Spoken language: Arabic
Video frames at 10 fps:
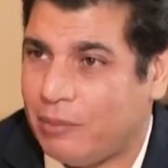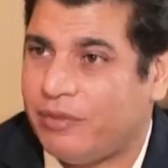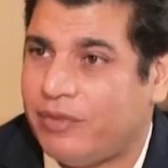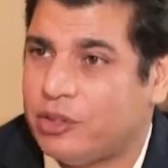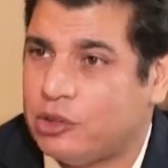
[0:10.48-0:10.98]
عم
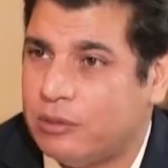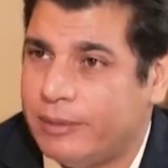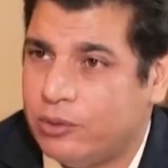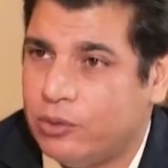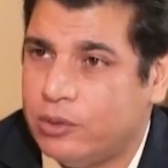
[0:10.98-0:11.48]
بفجروا
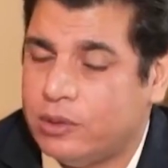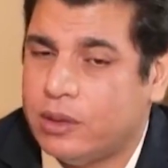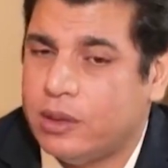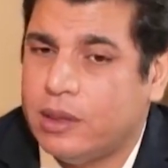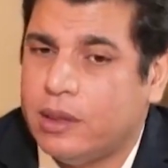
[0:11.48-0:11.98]
ببيروت
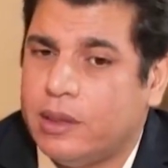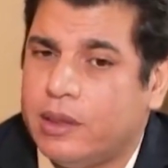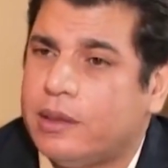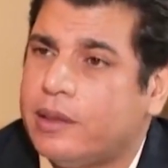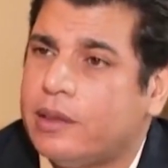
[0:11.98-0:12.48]

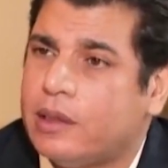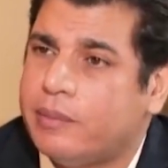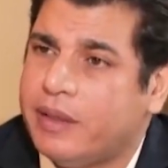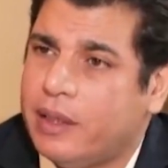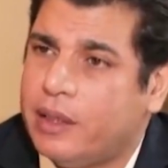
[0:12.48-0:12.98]
انت كنت
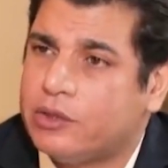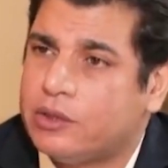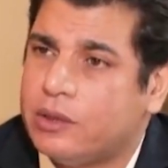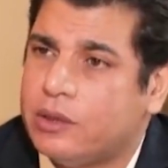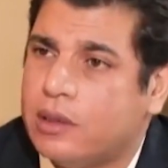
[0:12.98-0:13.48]

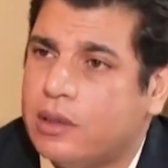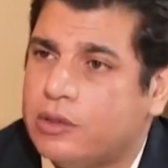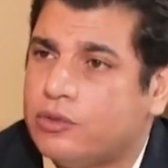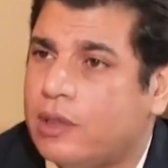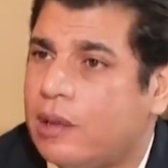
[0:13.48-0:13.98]
بحاجه
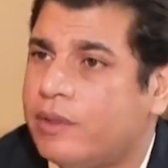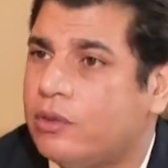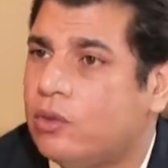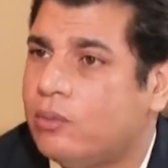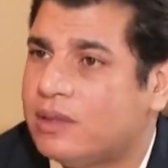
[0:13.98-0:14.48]
لرجل امن
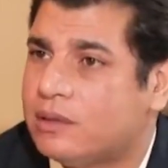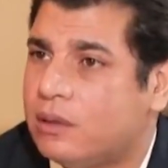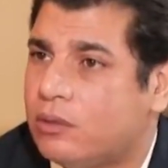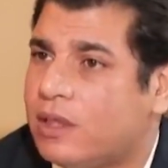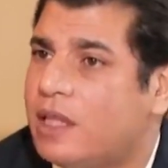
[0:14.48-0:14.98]
يكون مصدر
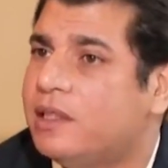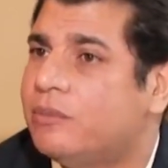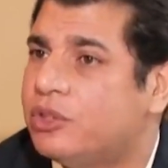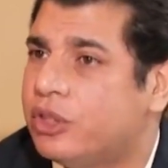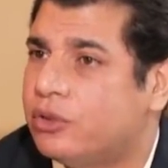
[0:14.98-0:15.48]
وتحديدا
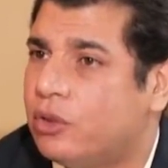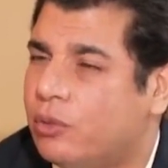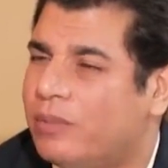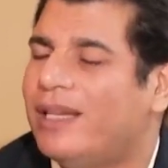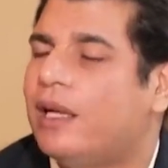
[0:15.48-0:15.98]
بالجيش
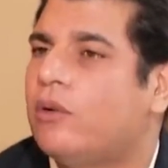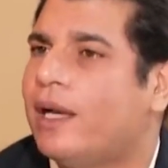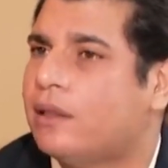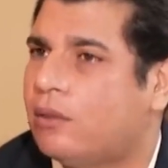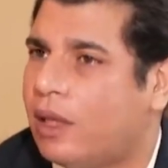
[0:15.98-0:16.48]
اللبناني لانه
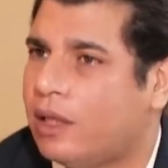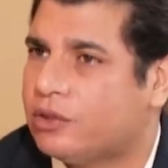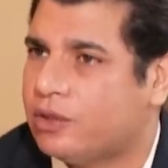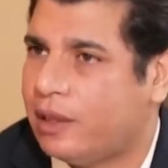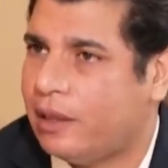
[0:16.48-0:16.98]
اكثر واحد
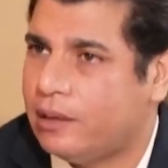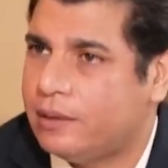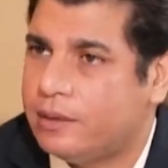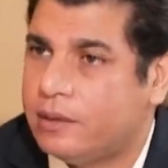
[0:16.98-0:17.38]
شغال